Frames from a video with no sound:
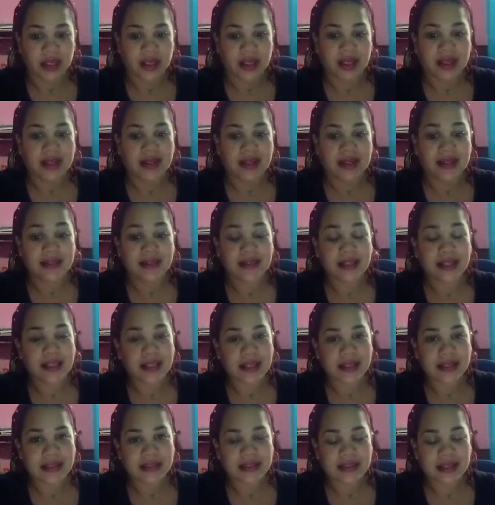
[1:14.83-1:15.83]
En esta
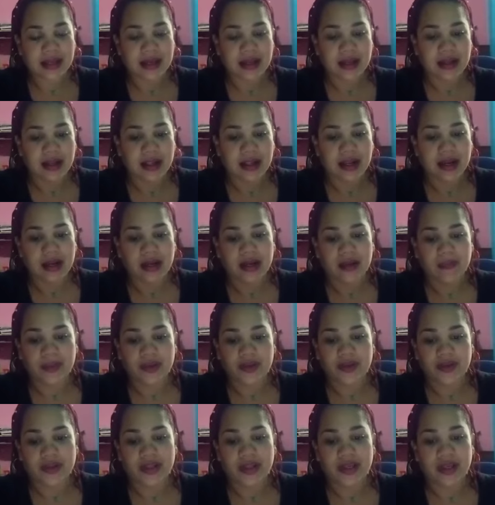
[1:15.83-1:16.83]
danza, la
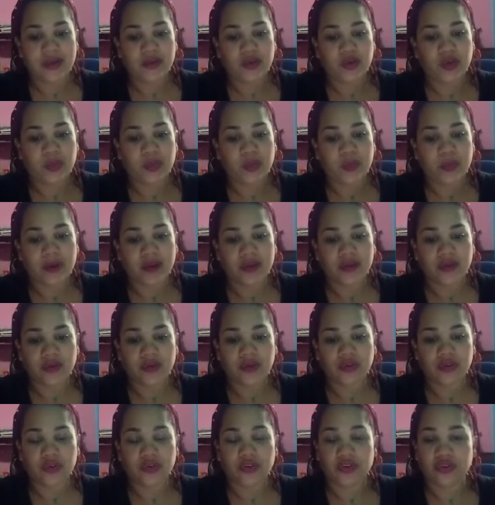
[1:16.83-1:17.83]
mayoría de sus
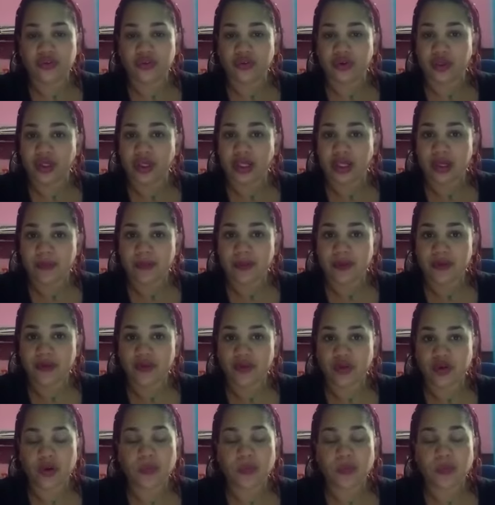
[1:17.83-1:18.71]
pasos son en el piso.